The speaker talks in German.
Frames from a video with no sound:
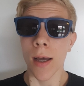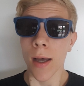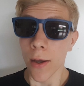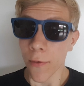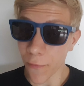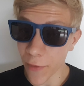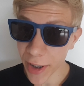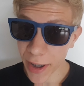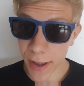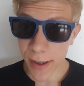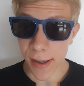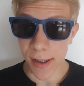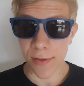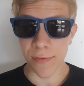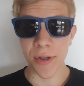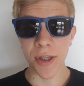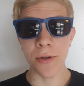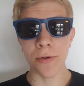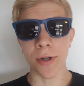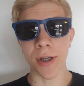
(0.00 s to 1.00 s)
Wenn dieses
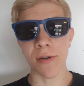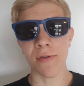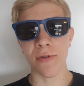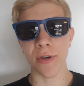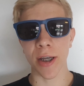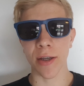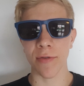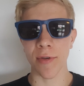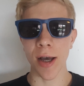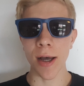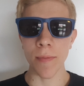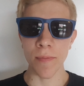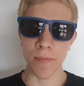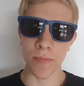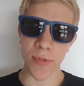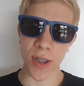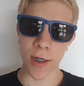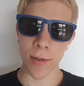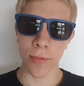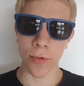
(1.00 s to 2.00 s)
Video hilfreich war,
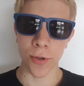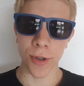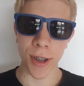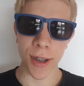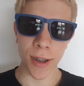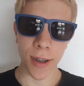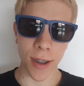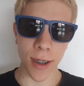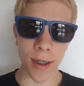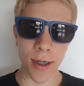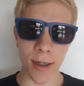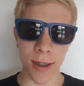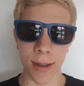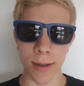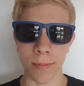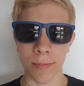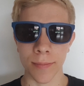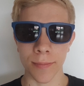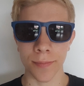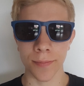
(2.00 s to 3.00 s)
dann abonniere den Kanal.
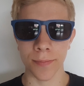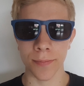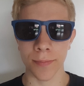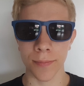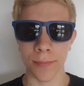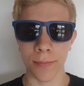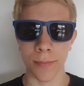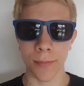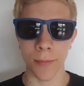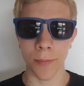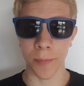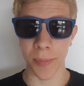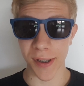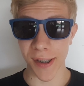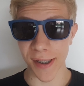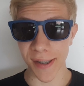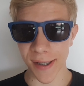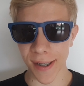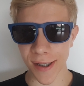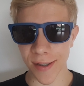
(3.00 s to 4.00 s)
Bis
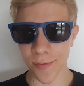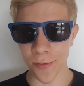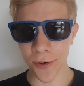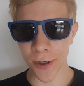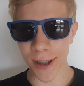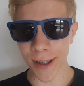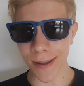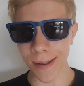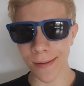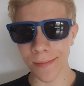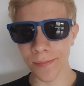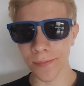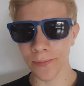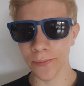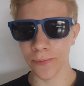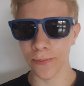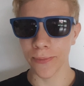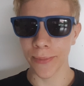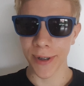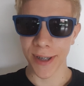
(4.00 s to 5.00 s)
in sechs Monaten.
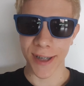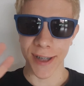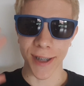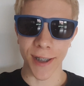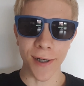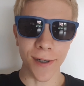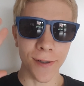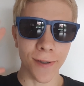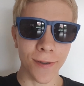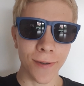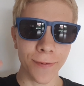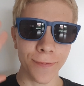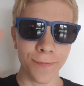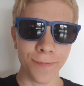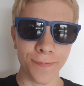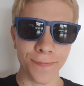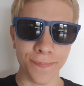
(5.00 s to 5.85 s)
Ciao.